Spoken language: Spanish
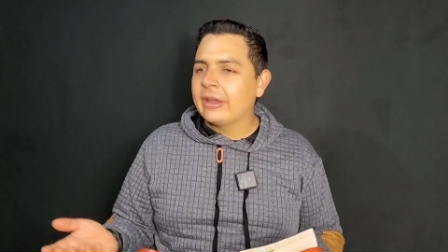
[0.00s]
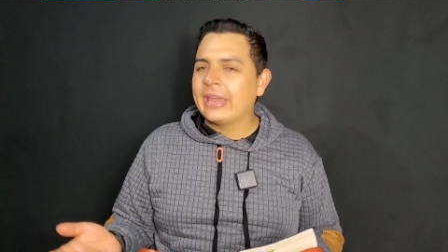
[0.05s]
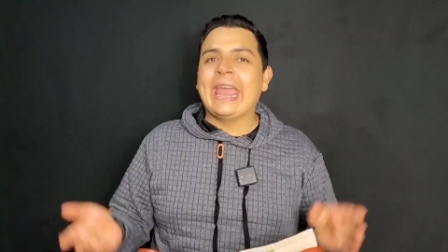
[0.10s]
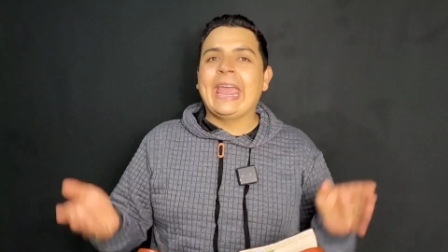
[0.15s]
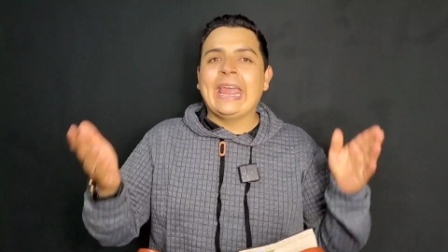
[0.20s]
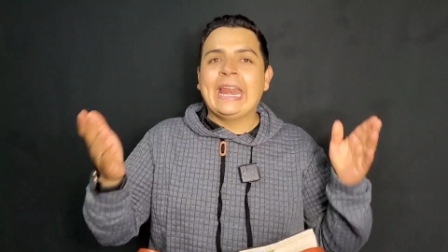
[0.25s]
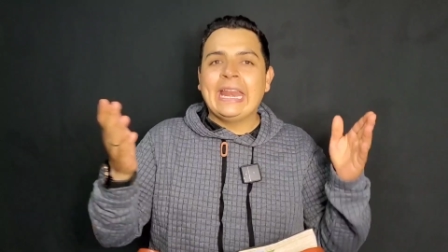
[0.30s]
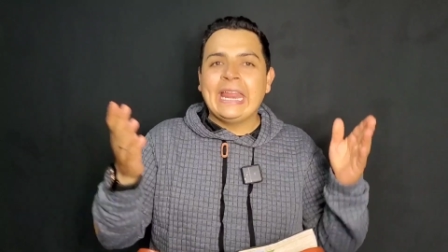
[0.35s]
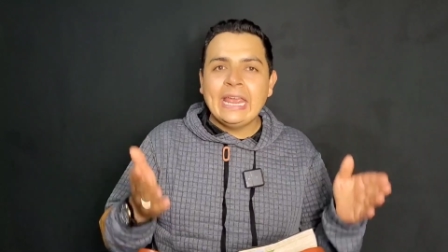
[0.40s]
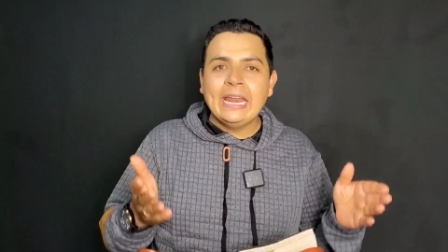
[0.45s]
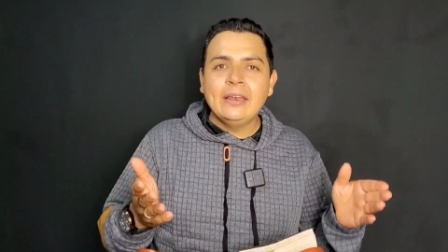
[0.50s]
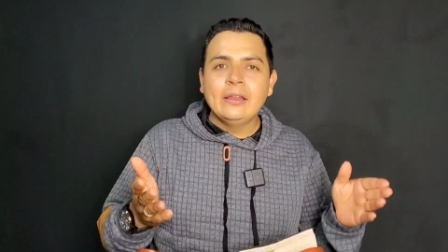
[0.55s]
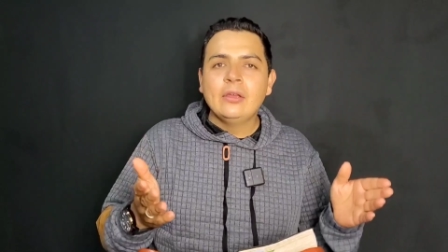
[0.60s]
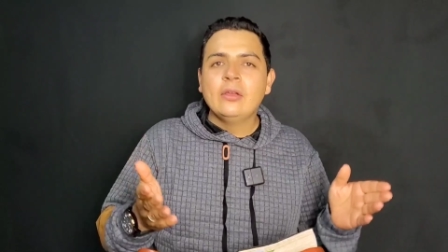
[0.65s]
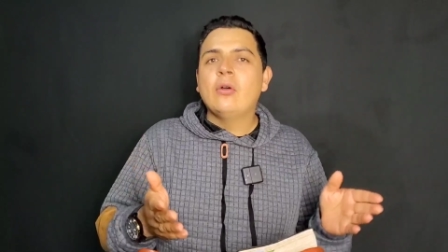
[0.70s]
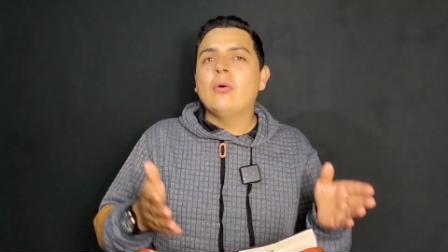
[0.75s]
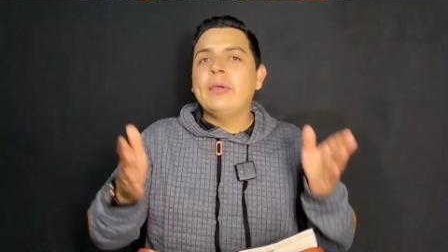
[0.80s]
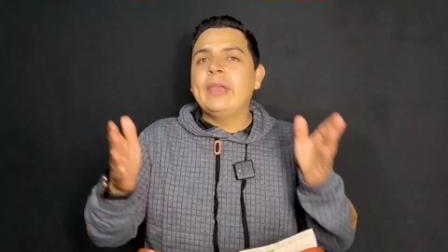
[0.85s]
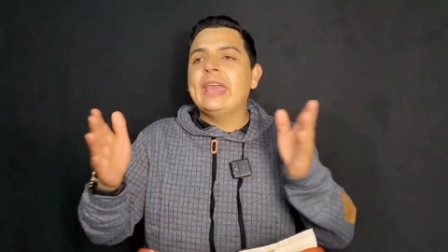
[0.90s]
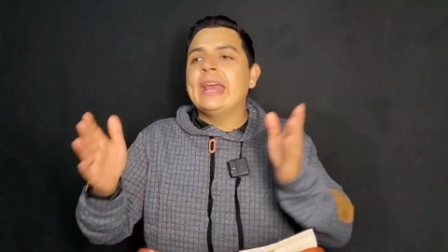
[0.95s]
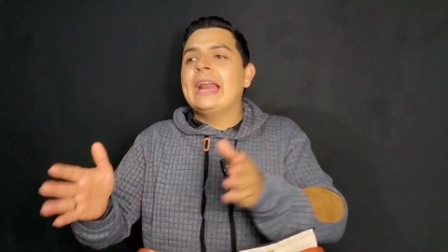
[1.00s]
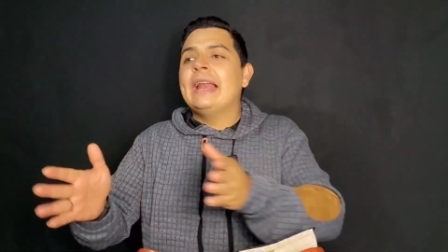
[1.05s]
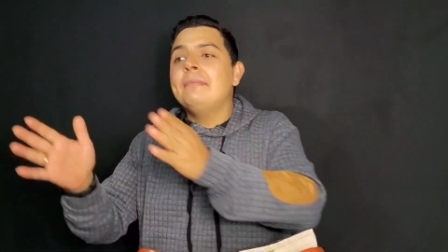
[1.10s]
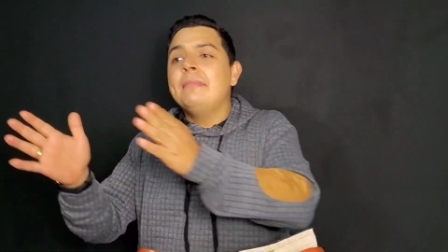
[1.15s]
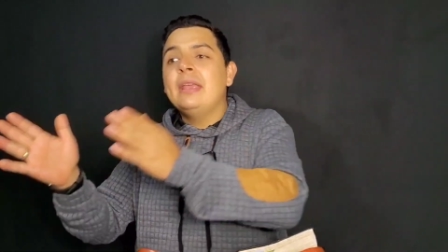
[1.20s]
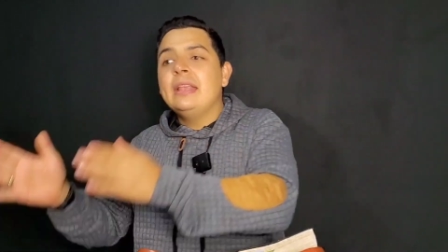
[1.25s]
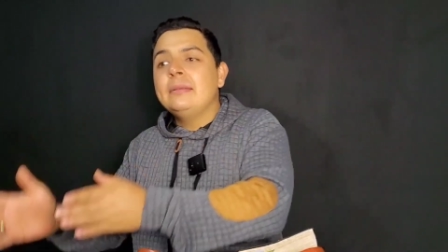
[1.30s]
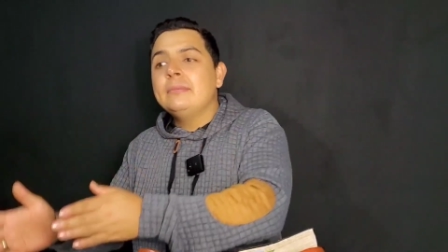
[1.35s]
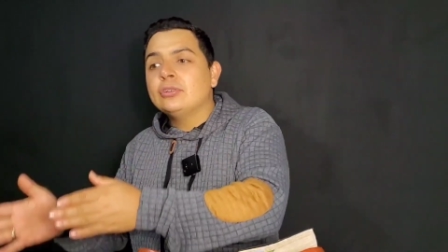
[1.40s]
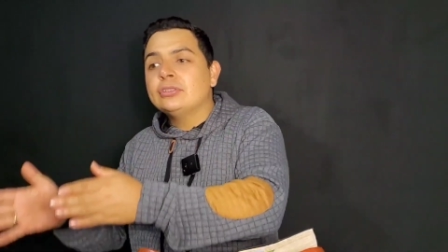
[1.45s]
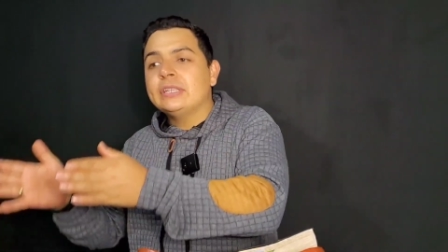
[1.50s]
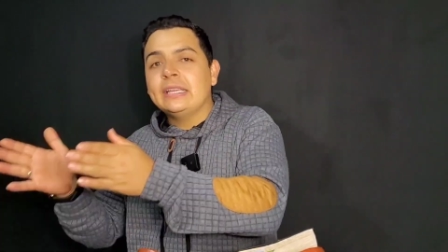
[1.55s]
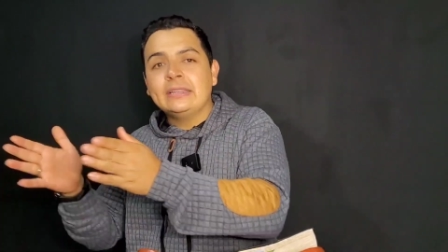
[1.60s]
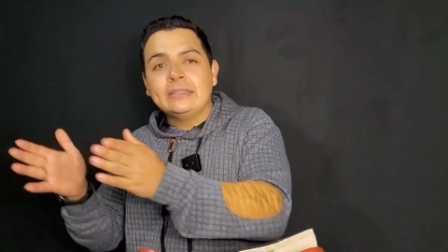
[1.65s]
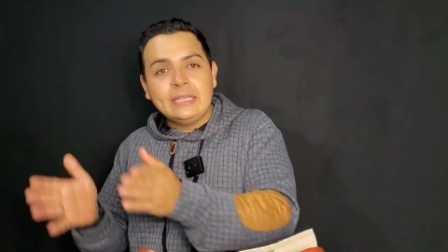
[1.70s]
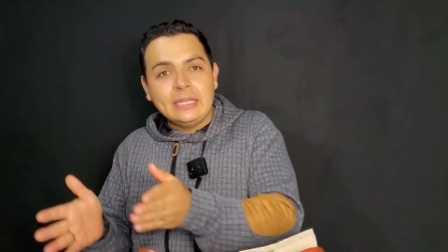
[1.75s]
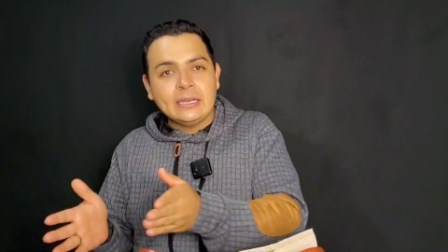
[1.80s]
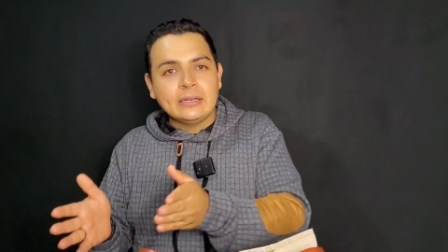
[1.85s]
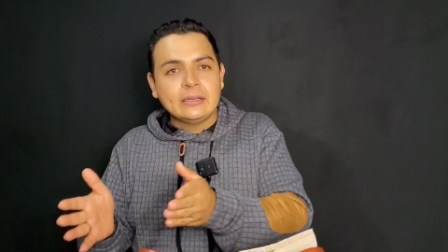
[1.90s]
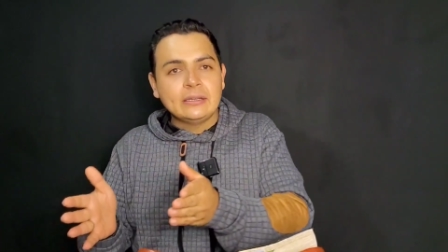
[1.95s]
Que en él hubiera el mismo
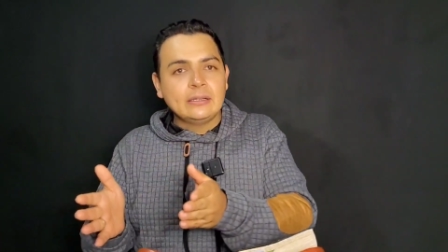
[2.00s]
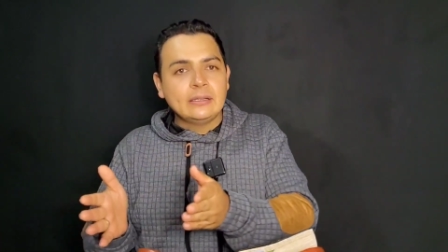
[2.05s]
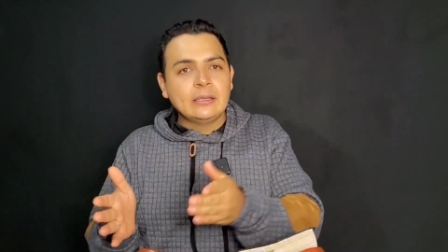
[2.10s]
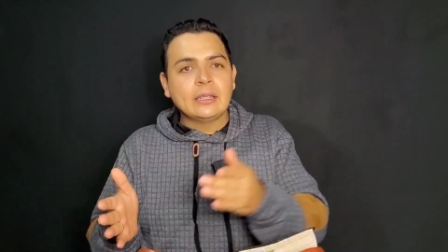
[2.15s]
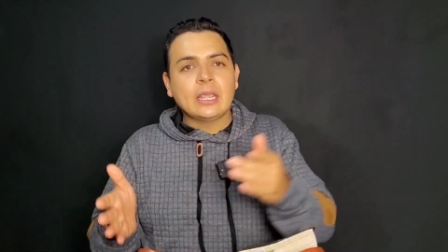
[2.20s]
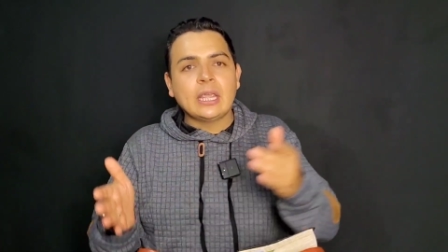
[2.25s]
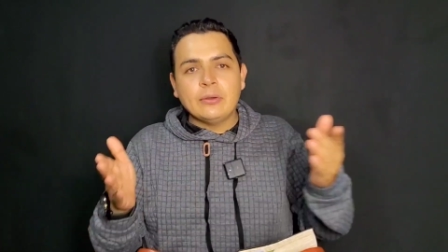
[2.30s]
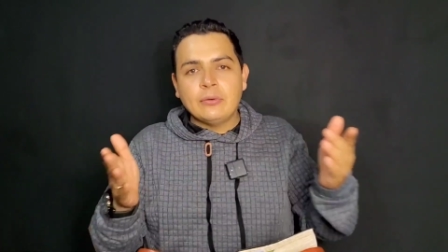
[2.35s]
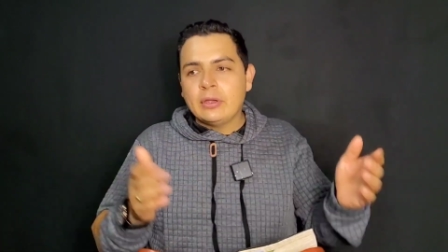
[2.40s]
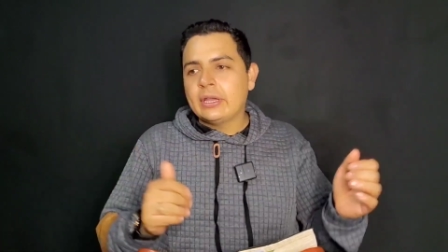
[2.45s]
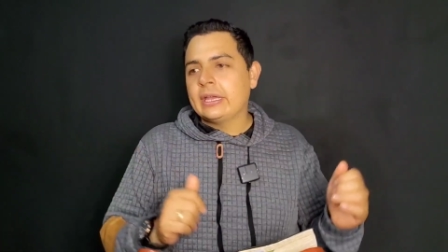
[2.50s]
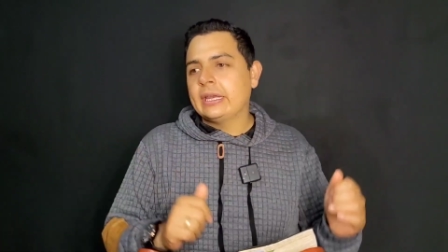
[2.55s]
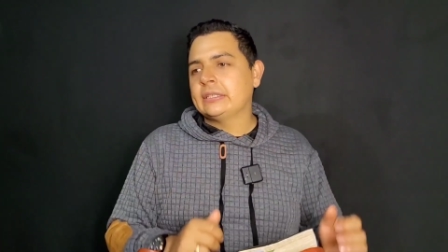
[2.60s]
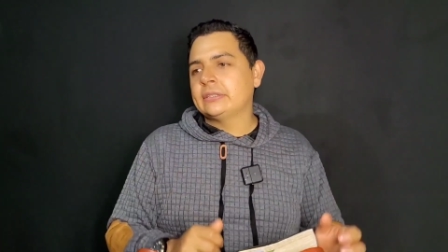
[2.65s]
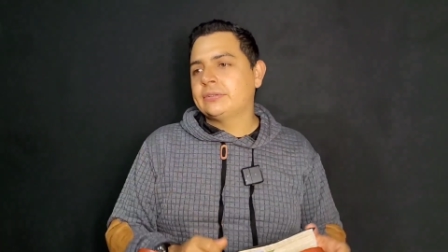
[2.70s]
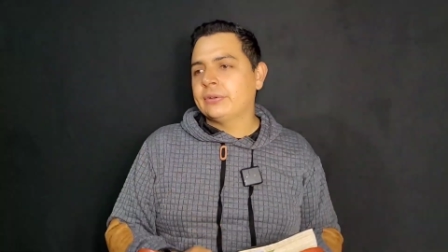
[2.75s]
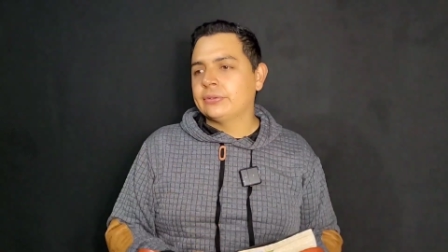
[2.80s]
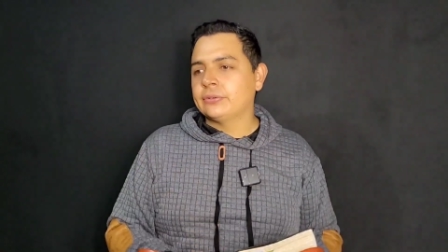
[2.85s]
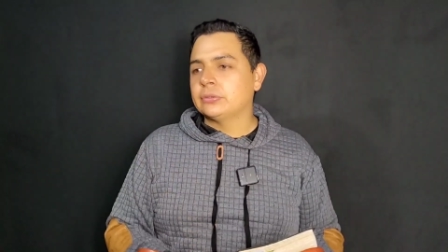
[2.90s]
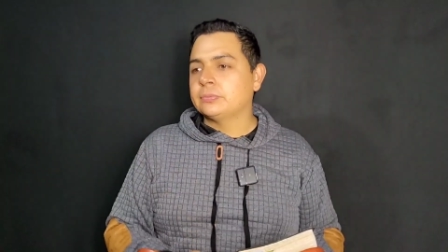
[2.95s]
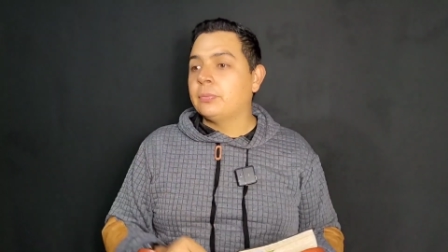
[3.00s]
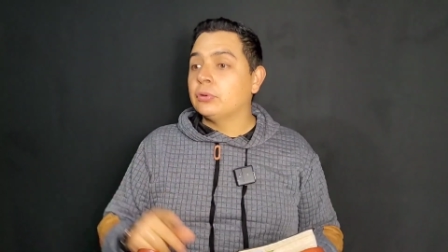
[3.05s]
sentir que hubo en Cristo Jesús.